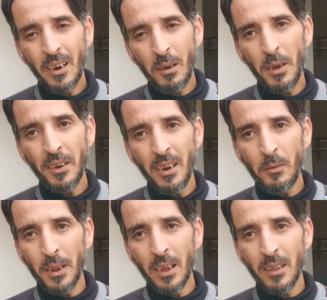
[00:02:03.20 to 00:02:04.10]
رغم
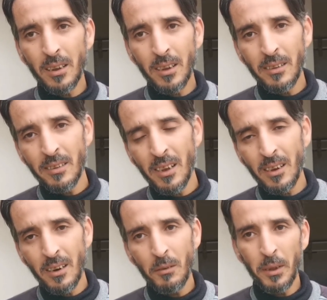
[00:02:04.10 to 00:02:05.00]
انها بعض الخطرات
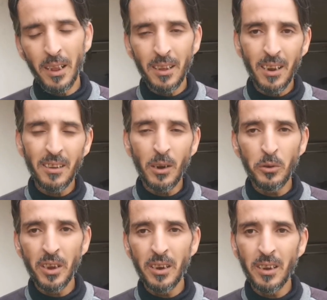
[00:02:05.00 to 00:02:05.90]
كتستقر بعض الخطرات
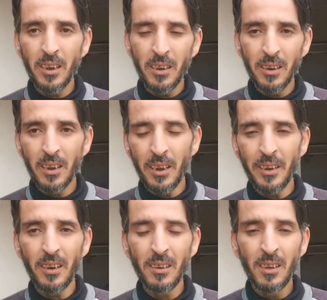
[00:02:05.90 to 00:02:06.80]
عاوتاني
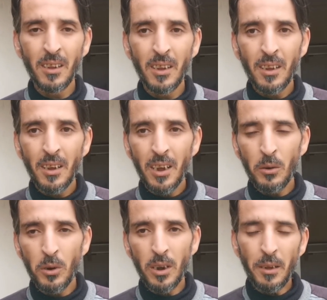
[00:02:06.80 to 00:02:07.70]
كيعيا كي
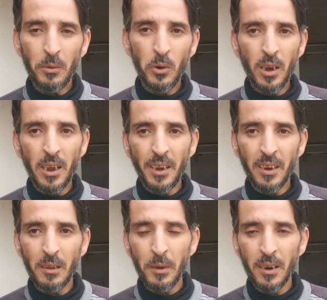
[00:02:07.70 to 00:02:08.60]
ايوا الحمد لله
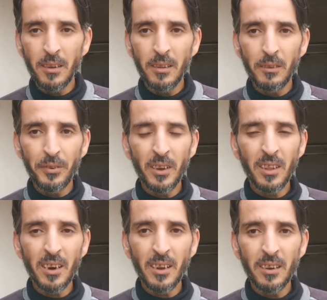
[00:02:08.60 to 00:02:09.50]
حنا دابا راه كان في
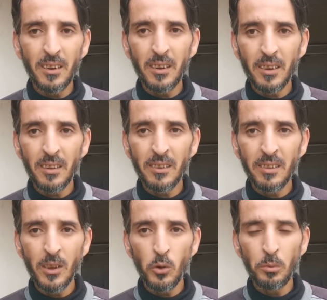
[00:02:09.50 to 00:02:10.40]
اطار كان
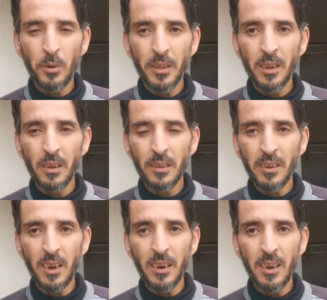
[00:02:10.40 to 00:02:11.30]
كنتسناو بعض
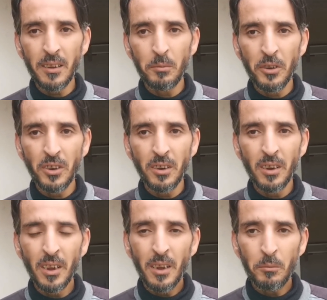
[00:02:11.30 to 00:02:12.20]
التحليلات باش
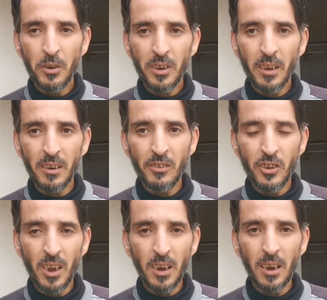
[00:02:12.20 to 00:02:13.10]
باش تخرج ان
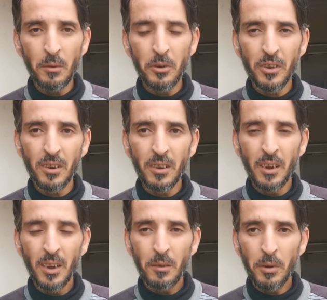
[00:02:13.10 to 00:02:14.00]
شاء الله باش
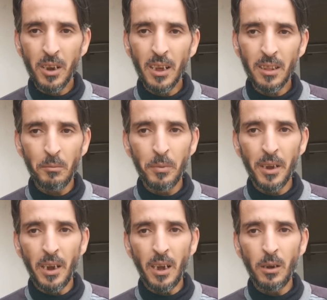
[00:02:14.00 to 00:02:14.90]
باش
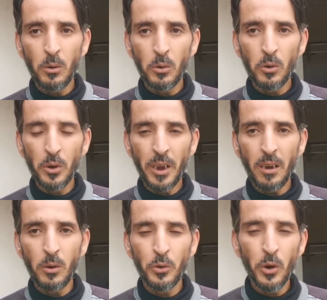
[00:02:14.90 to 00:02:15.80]
الاطباء يحلوا
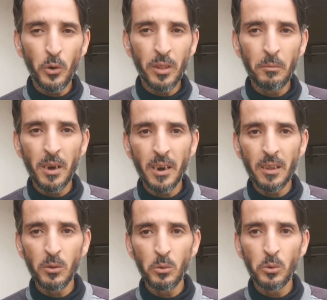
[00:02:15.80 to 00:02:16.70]
يحلوا النوع ديال
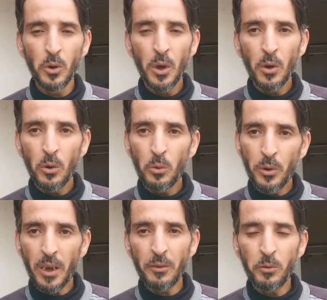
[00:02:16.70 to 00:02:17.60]
المرض
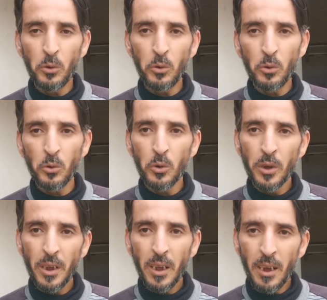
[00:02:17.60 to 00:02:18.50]
ويعرفوا
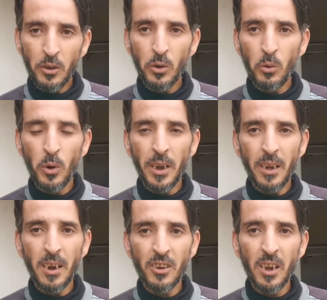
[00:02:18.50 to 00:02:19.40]
اشنو هو
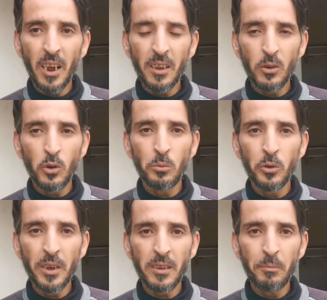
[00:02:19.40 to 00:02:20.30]
العلاج اللي غادي يكون
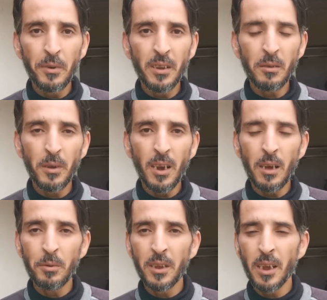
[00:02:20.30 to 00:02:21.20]
مناسب بالنسبه
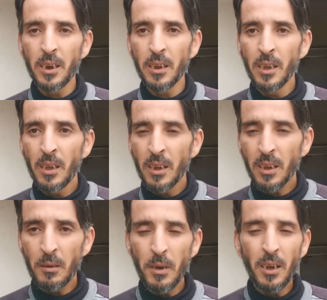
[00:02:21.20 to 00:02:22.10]
للاب ديالي
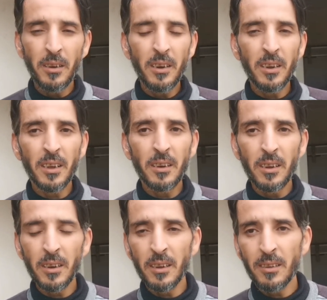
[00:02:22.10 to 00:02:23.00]
كما انني
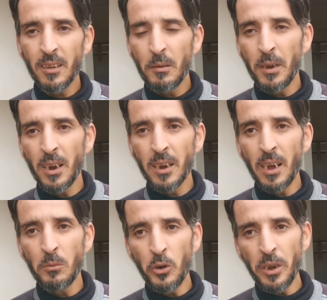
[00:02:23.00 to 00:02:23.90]
كنسلم على
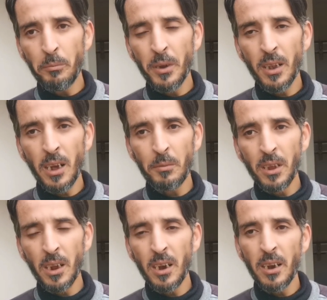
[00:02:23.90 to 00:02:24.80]
كاع المحبين الاب
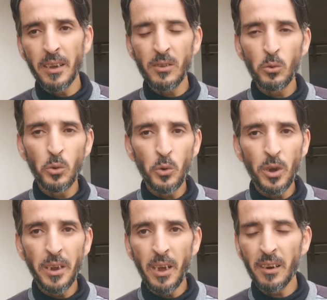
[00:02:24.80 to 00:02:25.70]
ديالي اللي كيسولوا
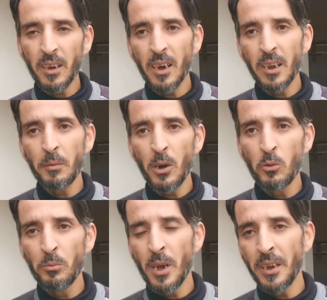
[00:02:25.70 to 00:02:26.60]
عليه عن قريب
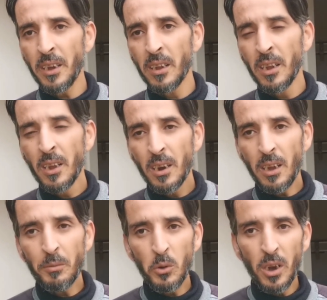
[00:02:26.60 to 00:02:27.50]
او من بعيد
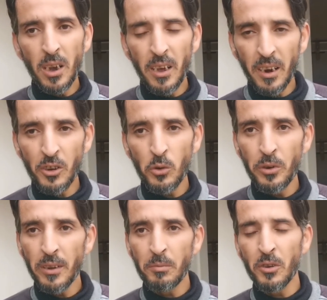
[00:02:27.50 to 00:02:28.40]
الحمد لله راه جاو
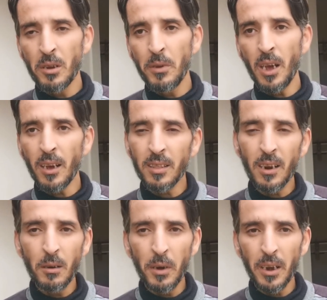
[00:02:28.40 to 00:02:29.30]
الناس من جميع
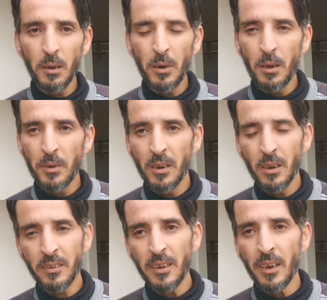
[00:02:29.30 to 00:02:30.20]
اقطار المغرب لا من
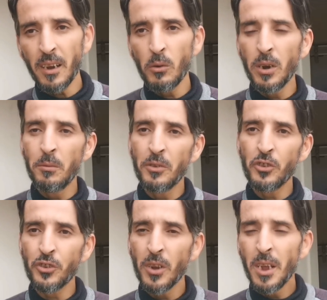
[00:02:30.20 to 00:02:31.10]
الصحراء ولا من
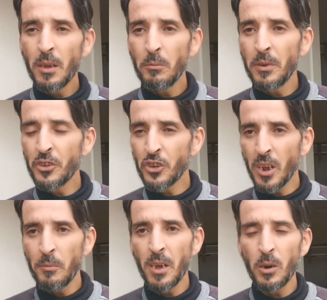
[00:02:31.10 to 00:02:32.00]
من
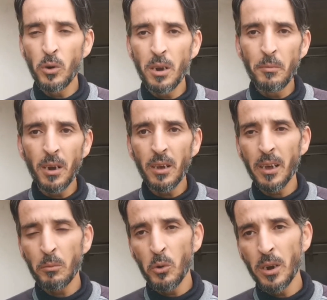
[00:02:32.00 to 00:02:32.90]
الشمال ولا من
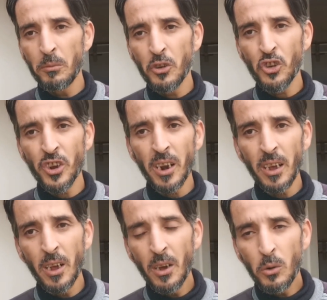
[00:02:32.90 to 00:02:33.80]
الغرب ولا من
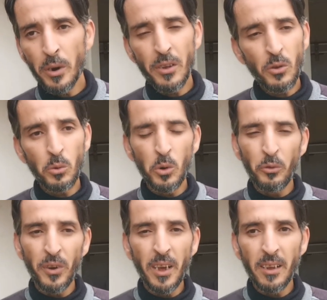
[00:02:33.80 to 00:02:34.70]
الشرق وكيسولوا
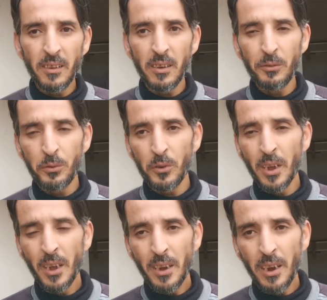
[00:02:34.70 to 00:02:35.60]
في الهاتف
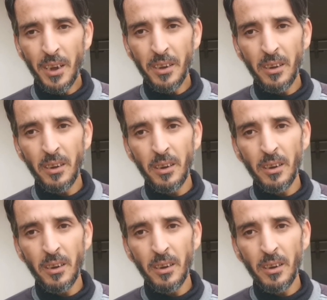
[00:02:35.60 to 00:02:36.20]
يعني